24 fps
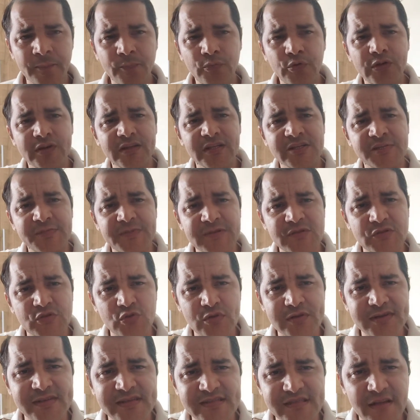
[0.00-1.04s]
muitas
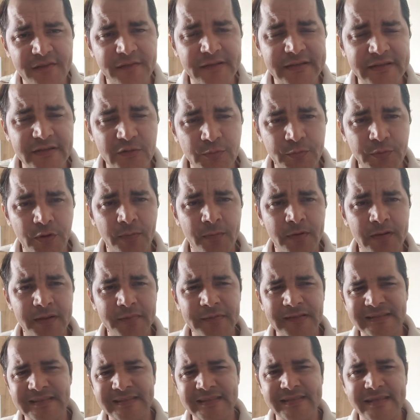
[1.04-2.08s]
pessoas estavam tendo
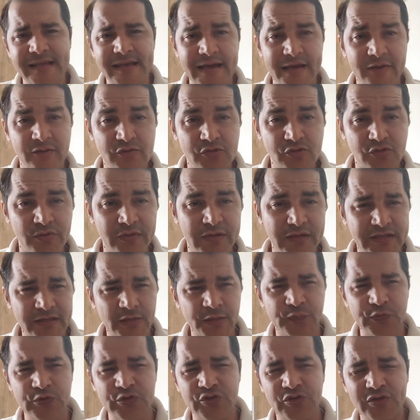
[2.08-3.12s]
problemas sérios com ele,
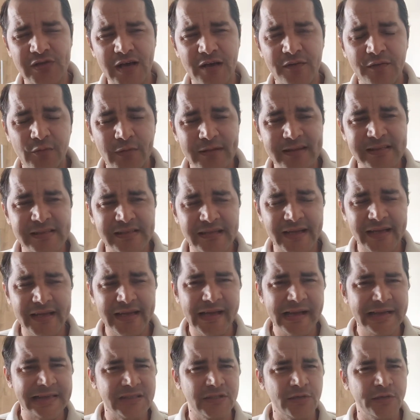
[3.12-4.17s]
não funcionava o
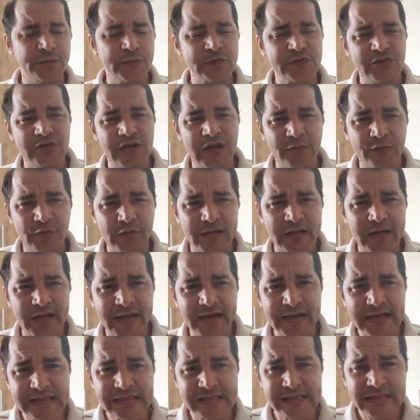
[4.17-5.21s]
SKS, não funcionava o
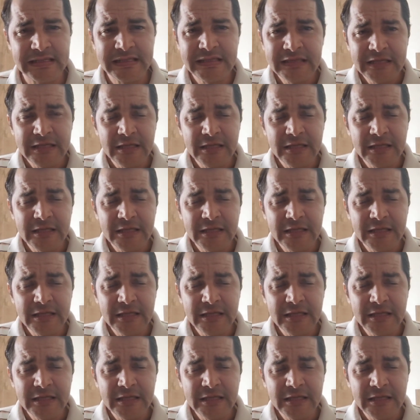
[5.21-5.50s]
IKS,